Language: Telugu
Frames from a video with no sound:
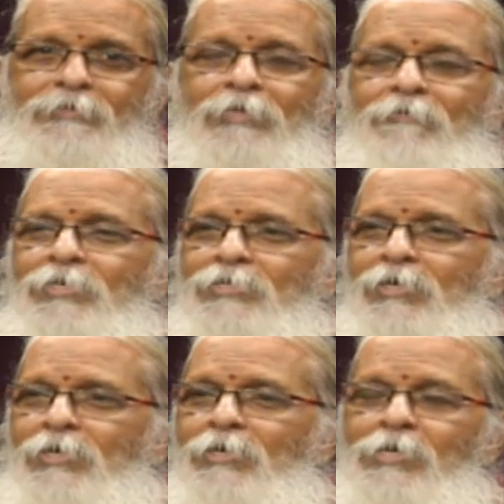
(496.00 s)
ఆ తర్వాత
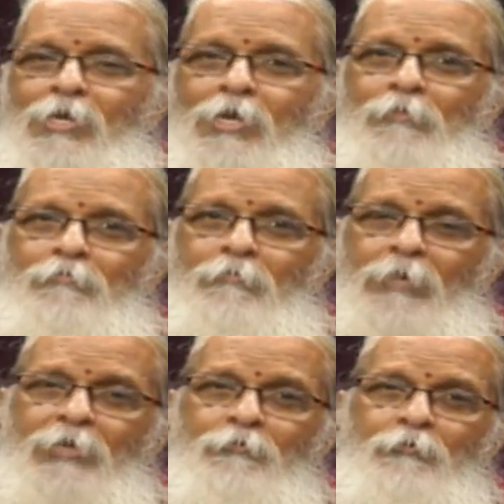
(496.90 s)

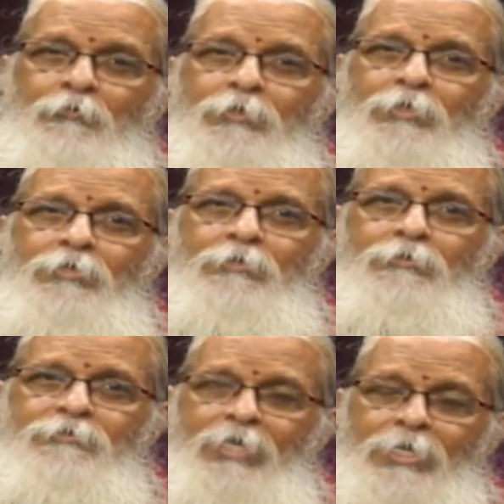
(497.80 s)
మనం
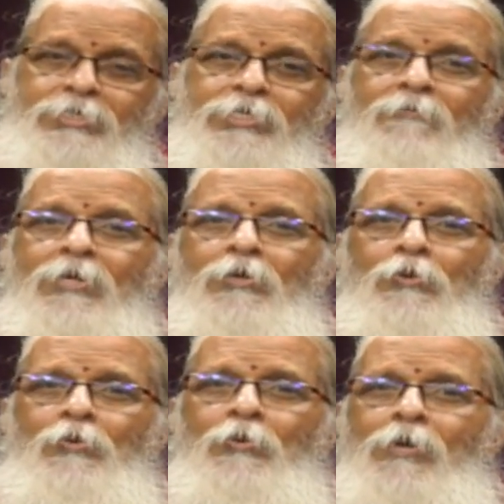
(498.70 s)

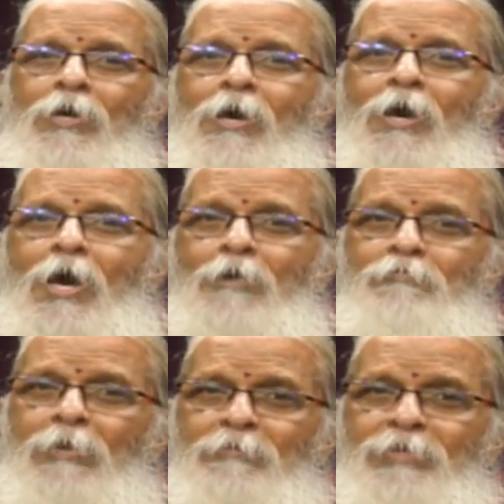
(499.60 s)
శైశవంలో
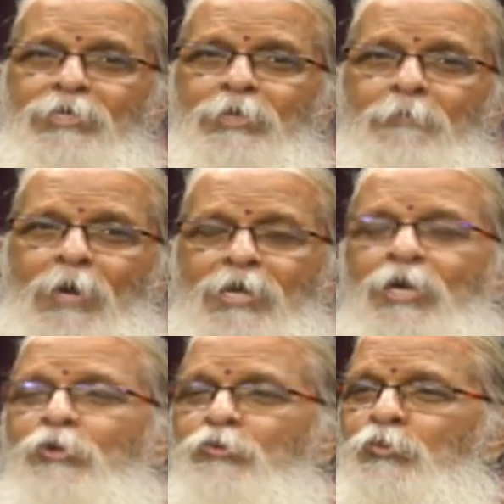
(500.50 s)
అమ్మ మీద
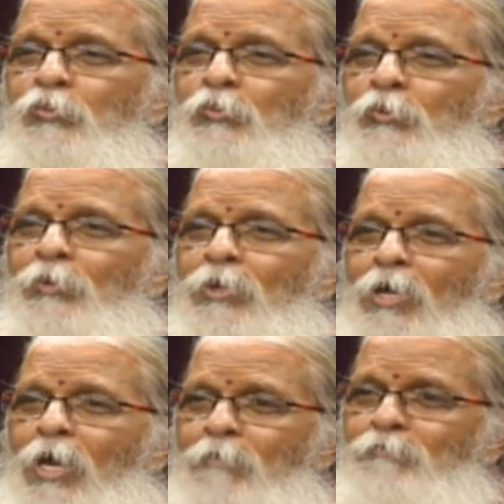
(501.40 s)
పారాడుతూ
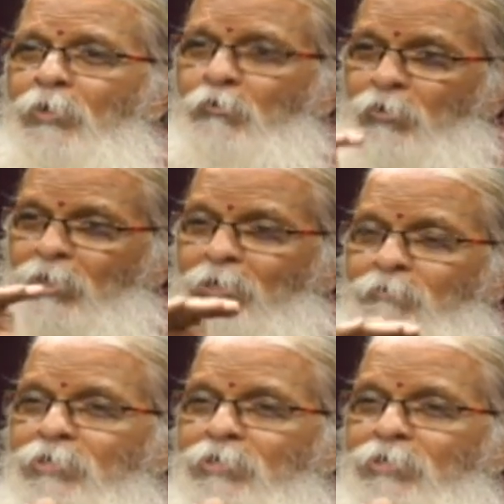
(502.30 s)
అమ్మ గుండెల